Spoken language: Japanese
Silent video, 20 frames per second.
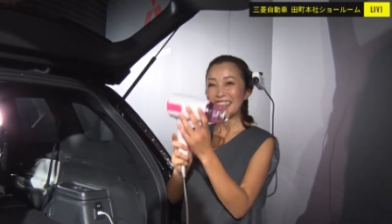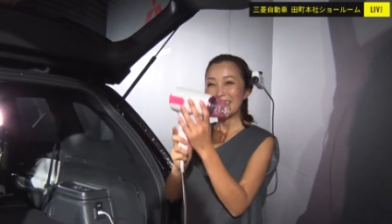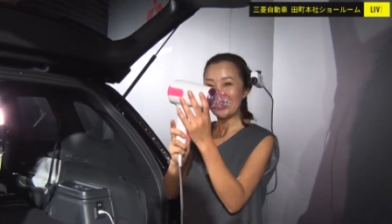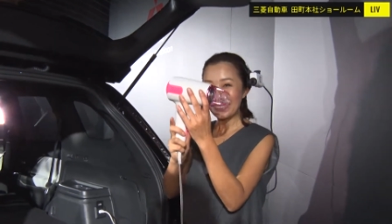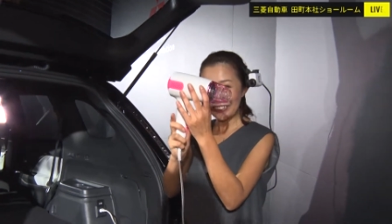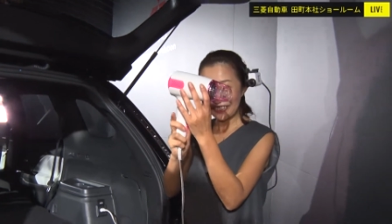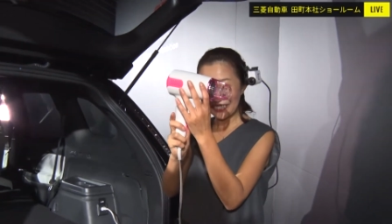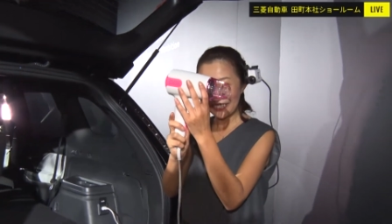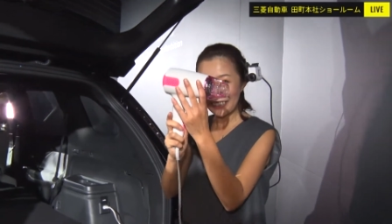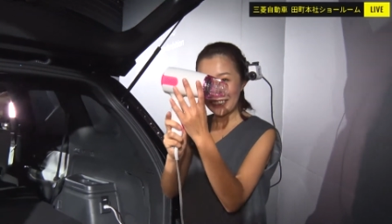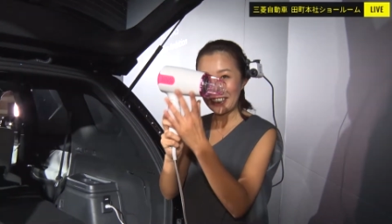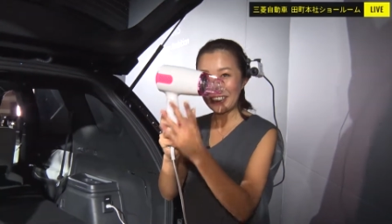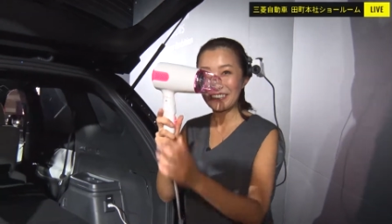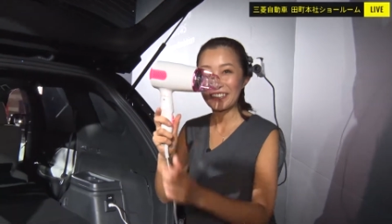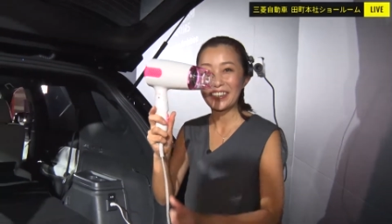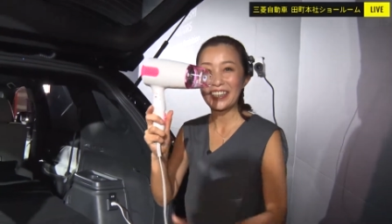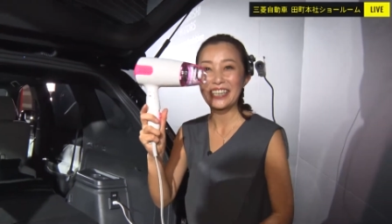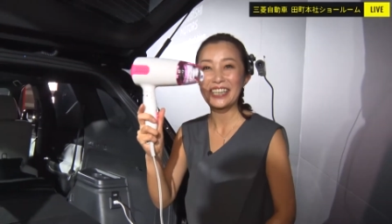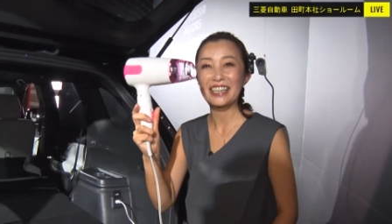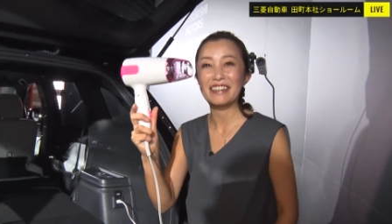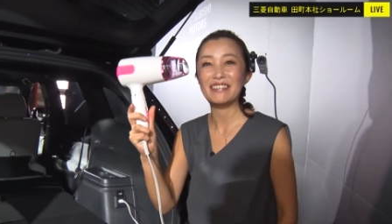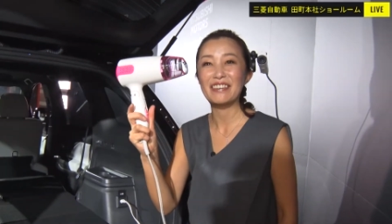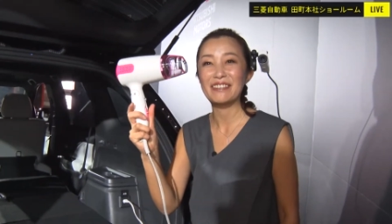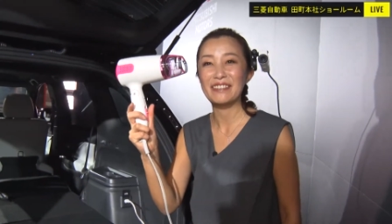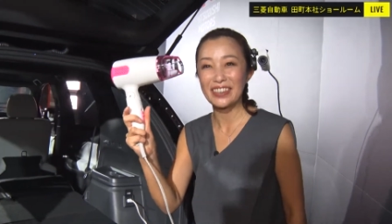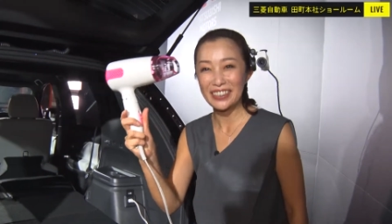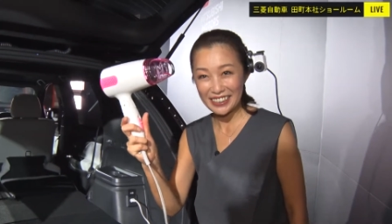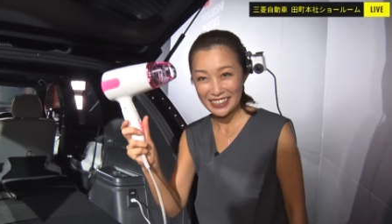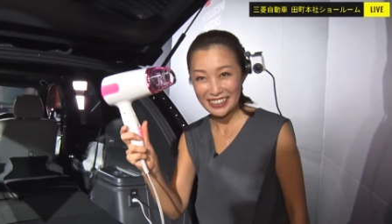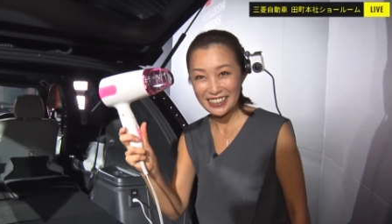い、ということでドライヤーも
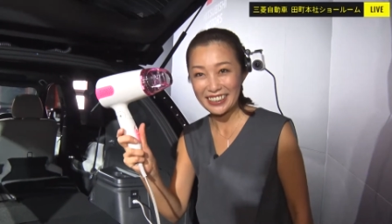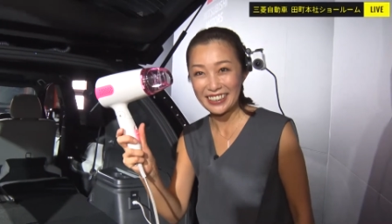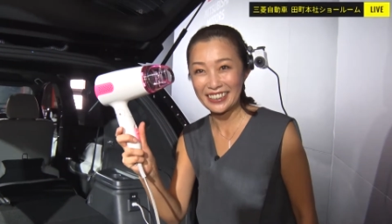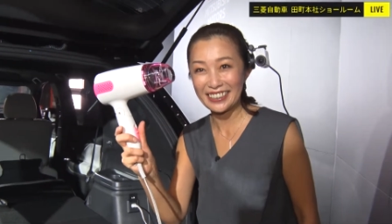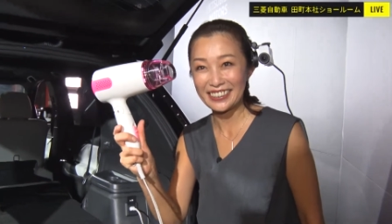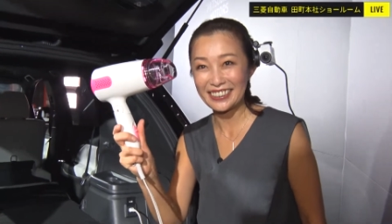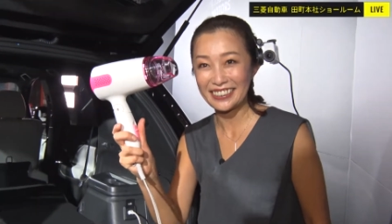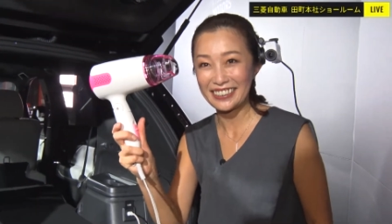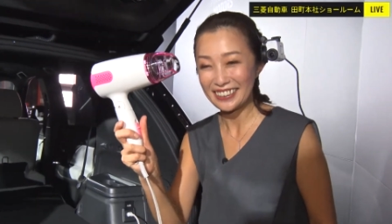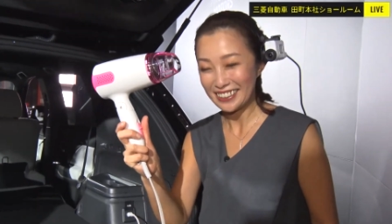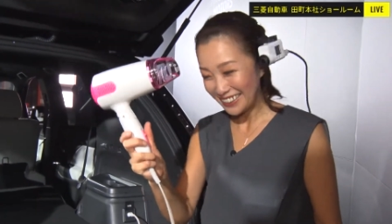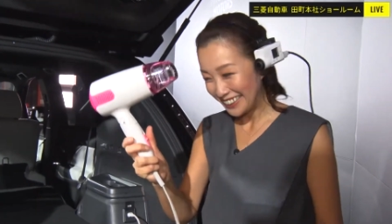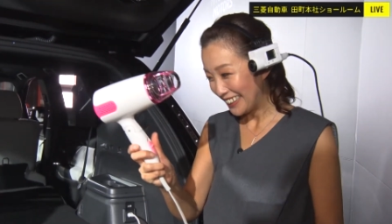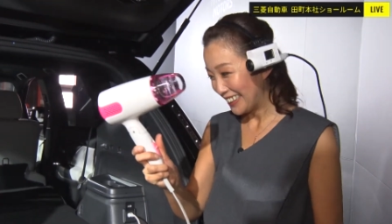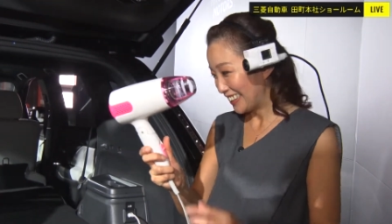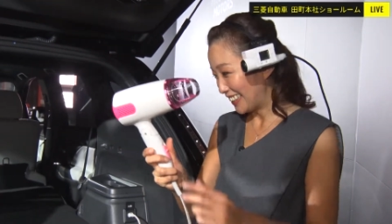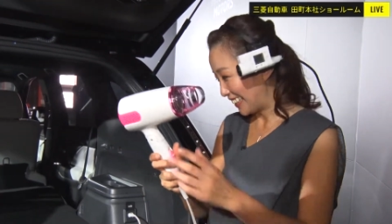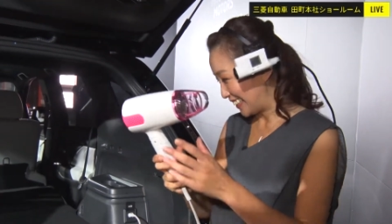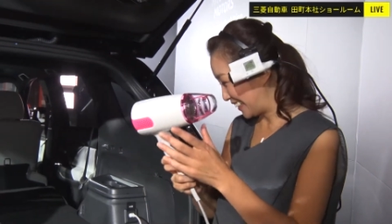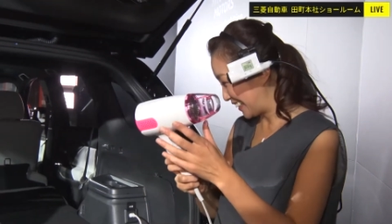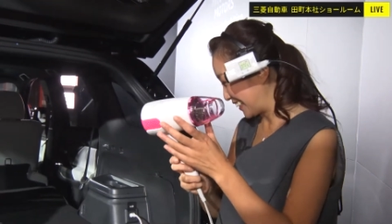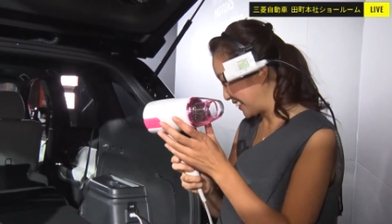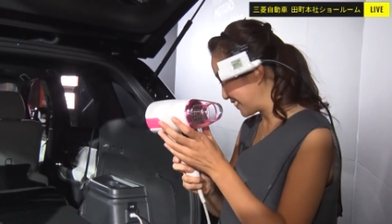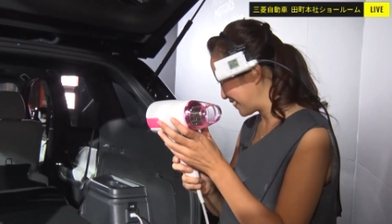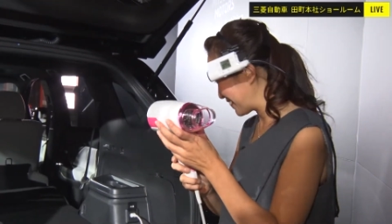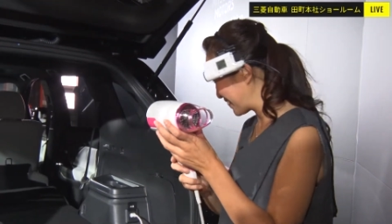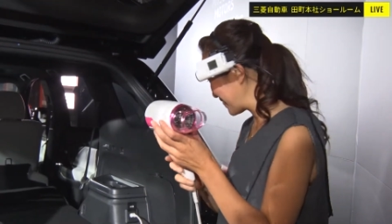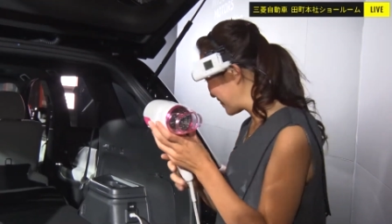バッチリです。ありがと